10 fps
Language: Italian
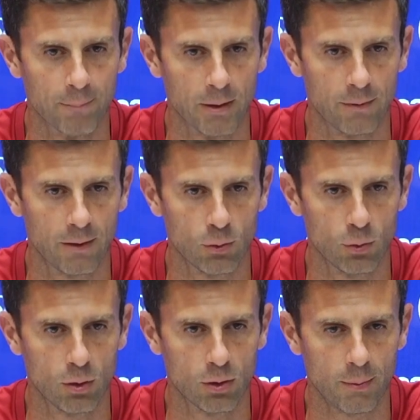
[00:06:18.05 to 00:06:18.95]
ha fatto
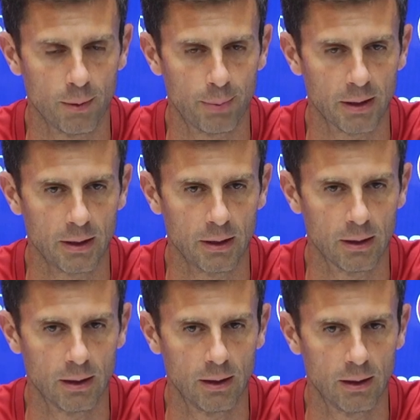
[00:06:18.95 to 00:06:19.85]
un'ottima
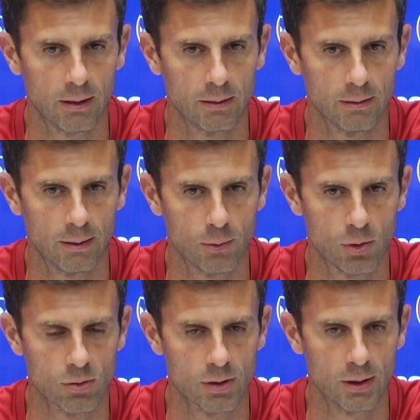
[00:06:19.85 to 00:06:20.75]
partita a
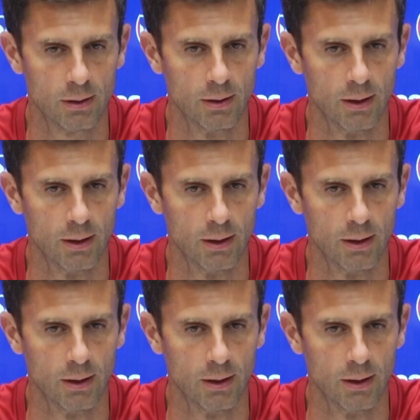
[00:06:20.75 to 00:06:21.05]
Monza,